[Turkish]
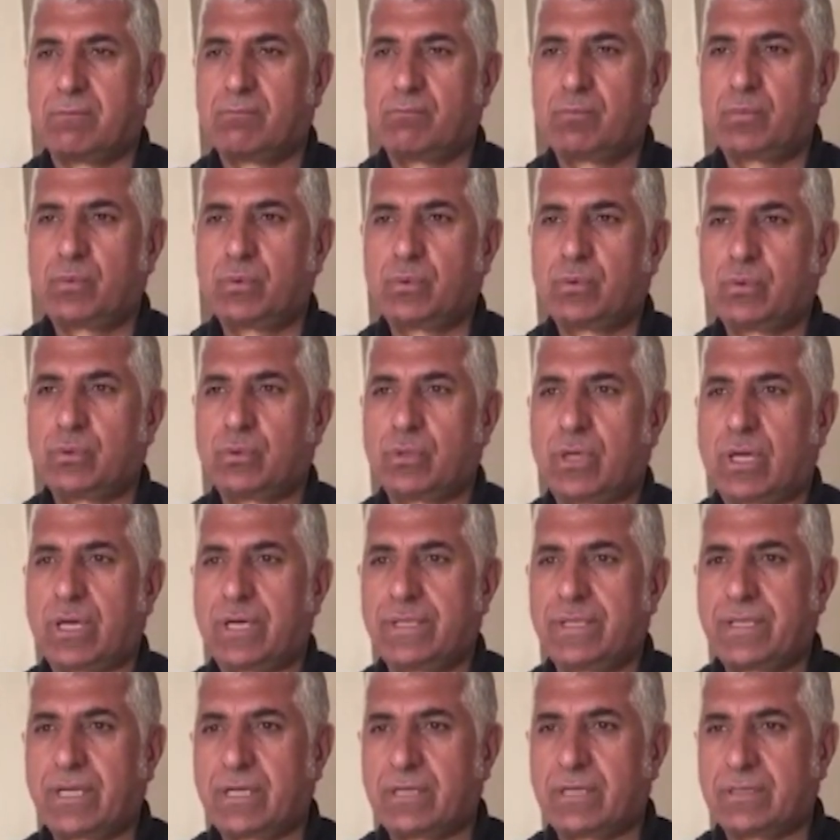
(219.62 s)
Bu
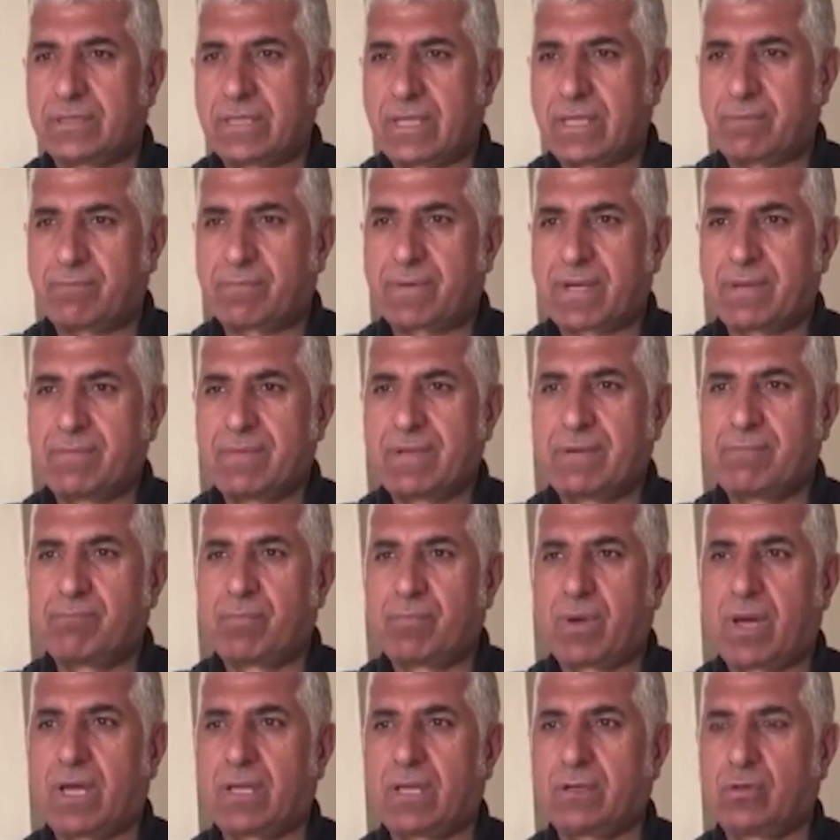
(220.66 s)
ana depreme
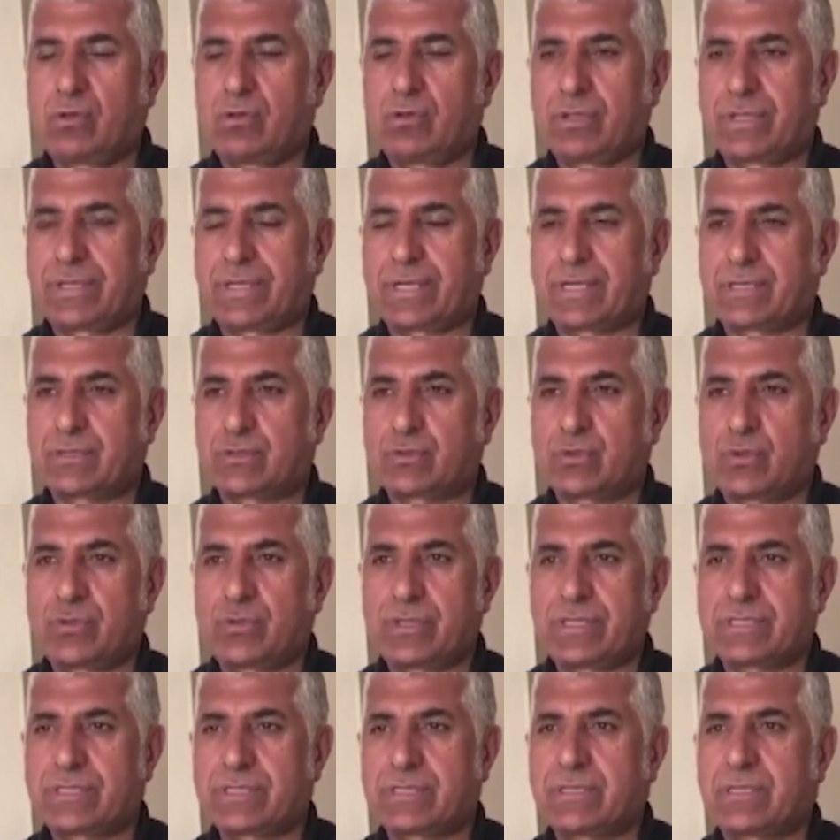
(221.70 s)
bağlı olarak
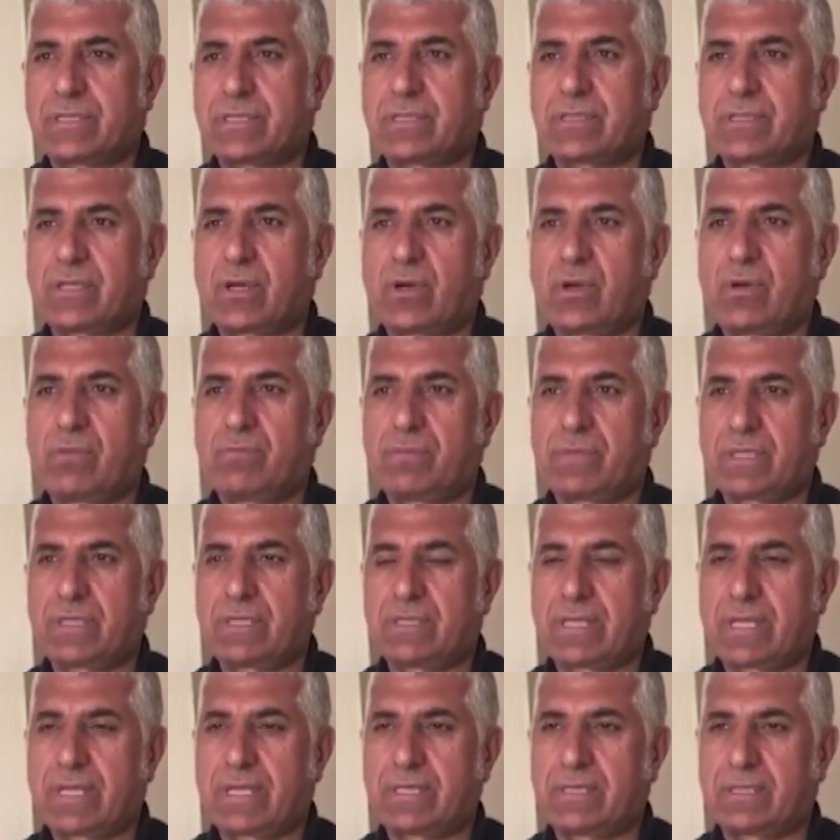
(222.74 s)
sonrasında da devam
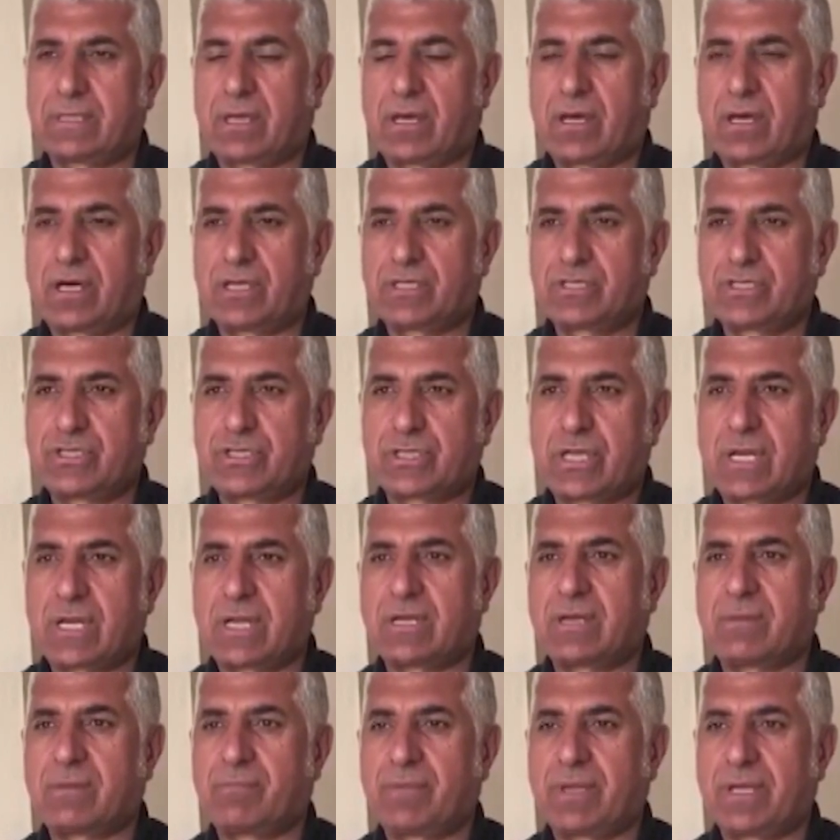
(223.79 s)
eden
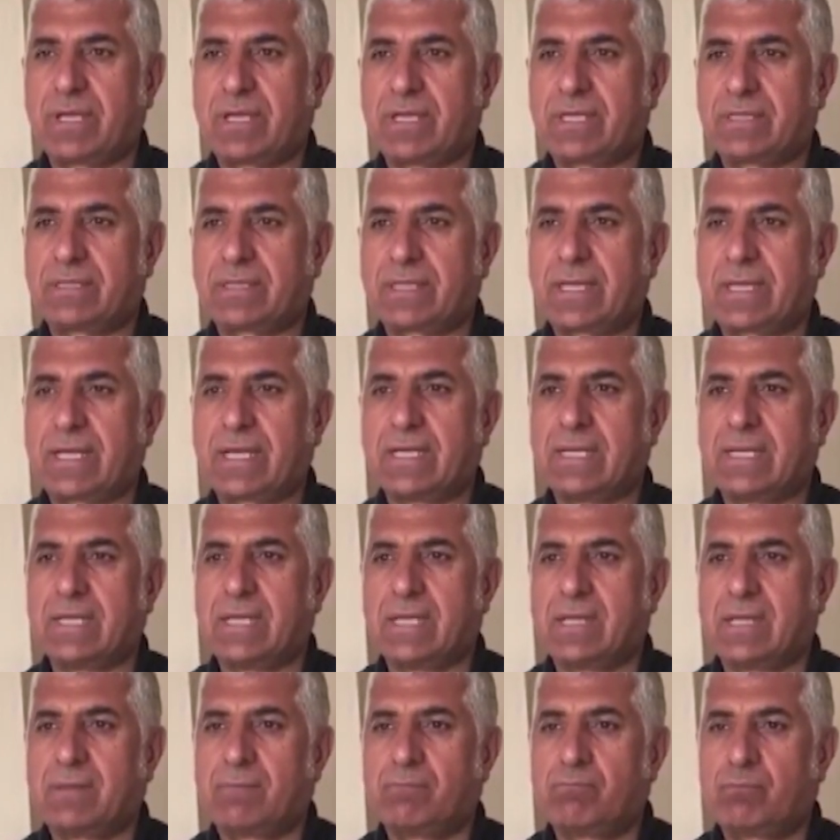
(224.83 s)
artçılarla birlikte
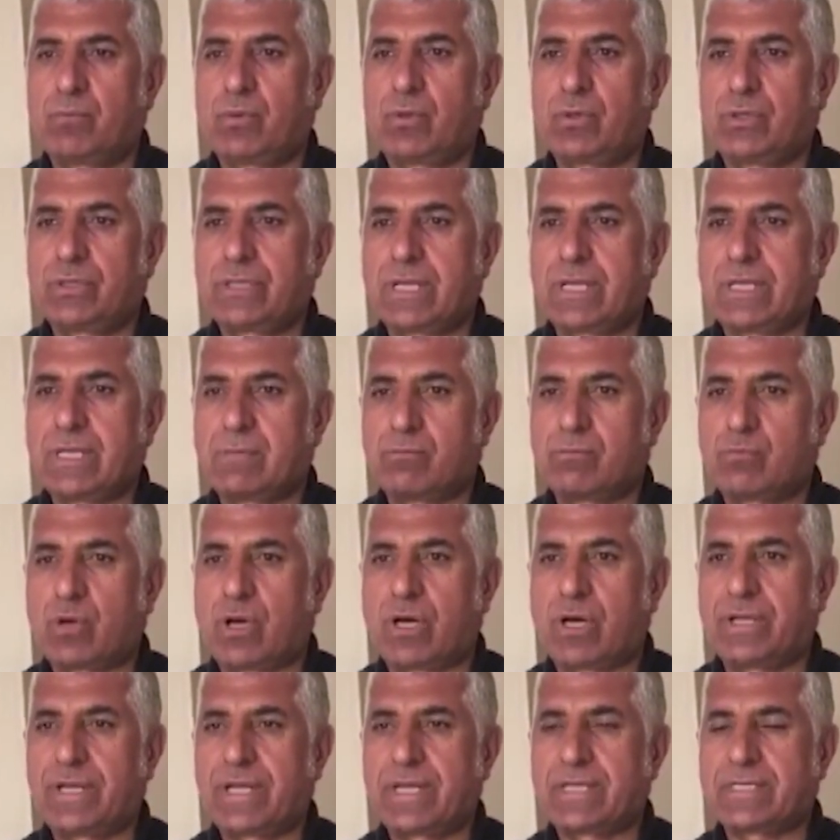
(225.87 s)
bölgenin bu
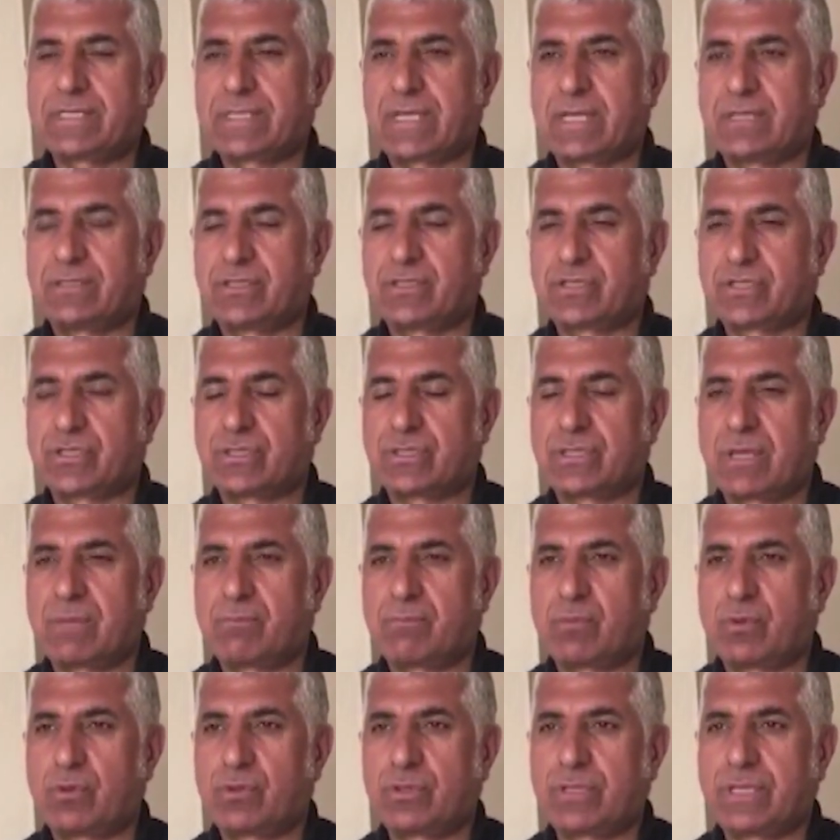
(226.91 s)
ana eksen dışında
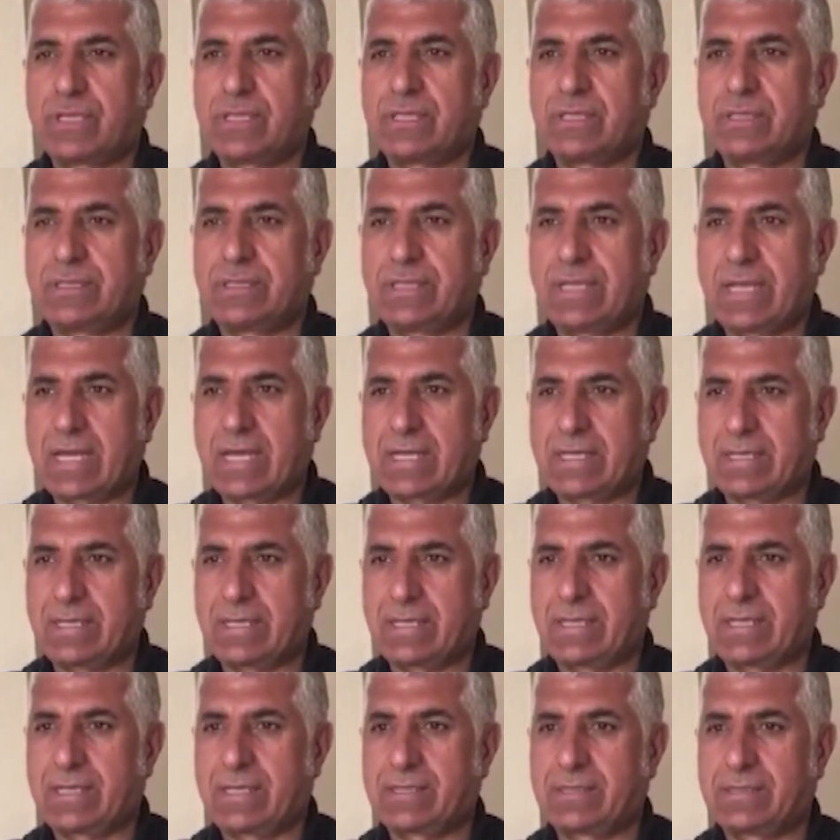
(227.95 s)
bölgenin diğer
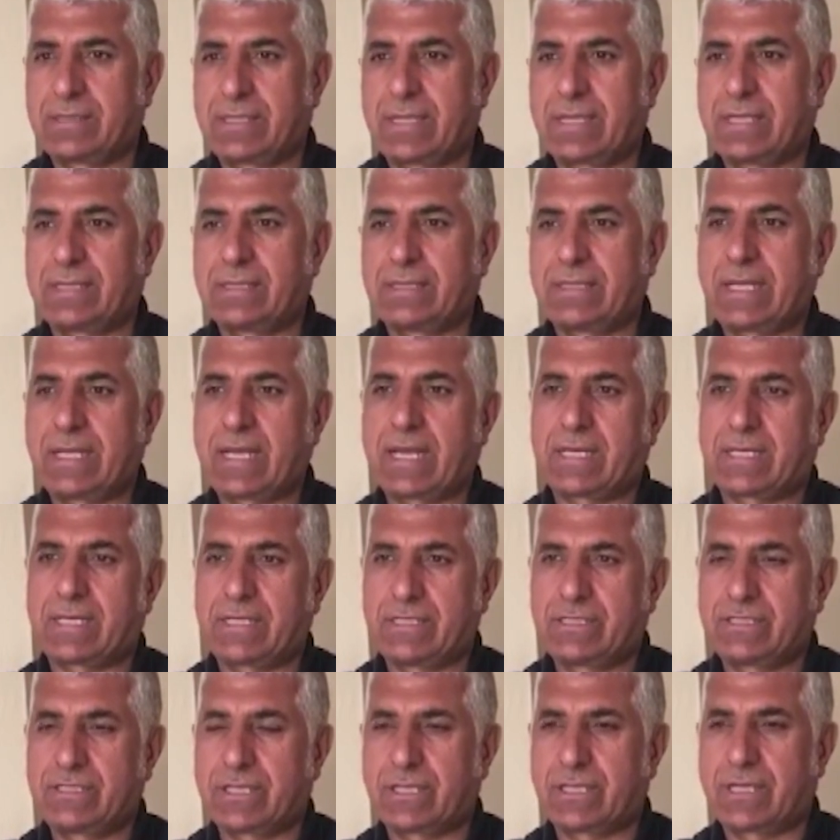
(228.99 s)
illerinde, diğer
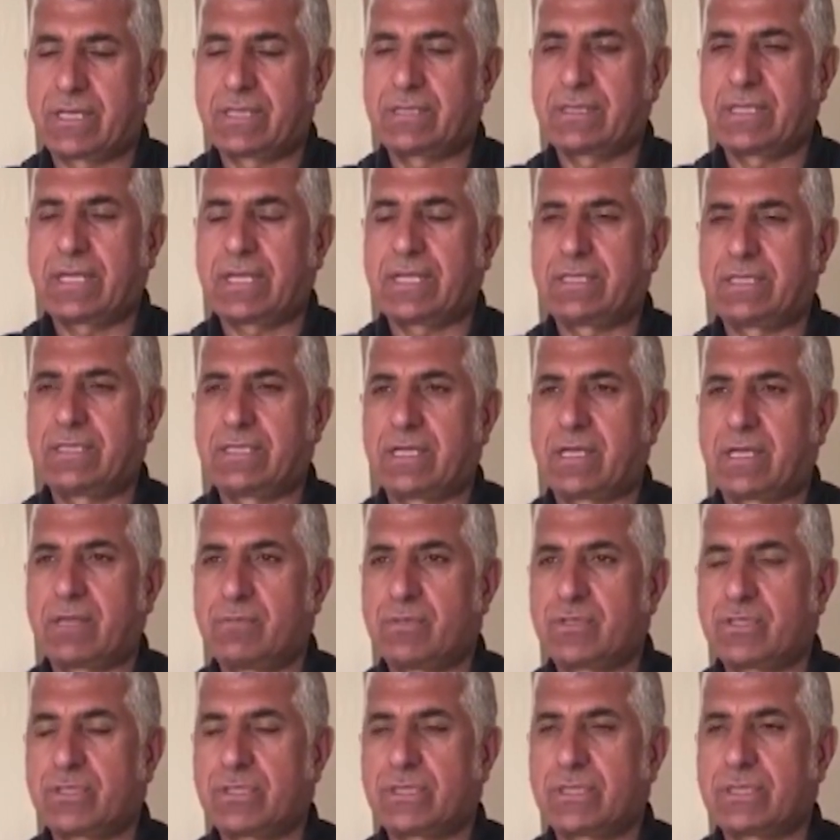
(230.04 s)
ilçelerinde
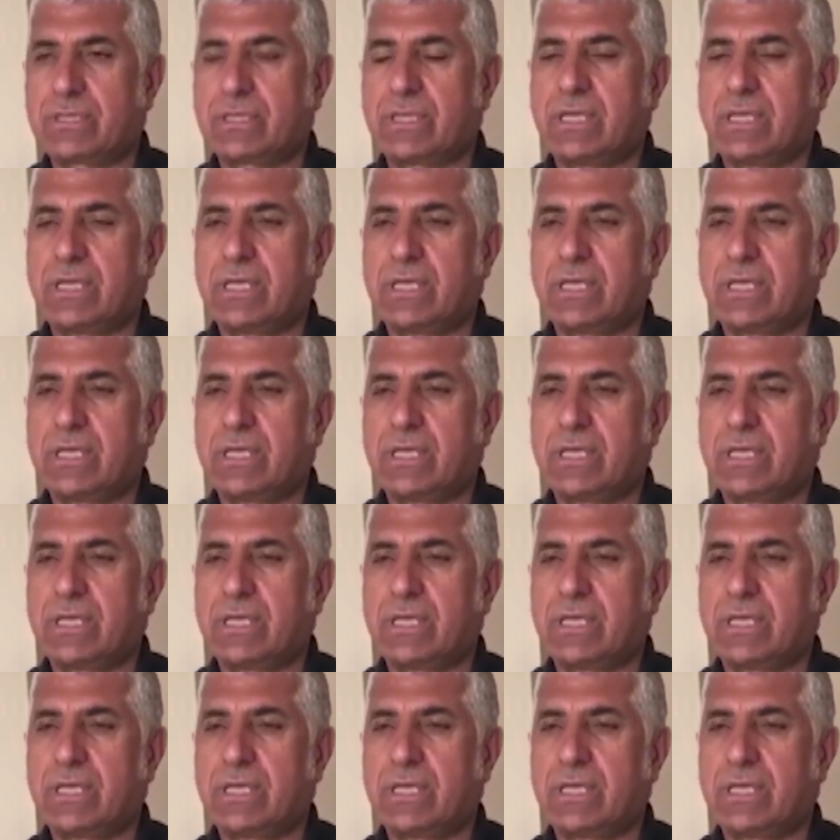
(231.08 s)
etkilemiştir.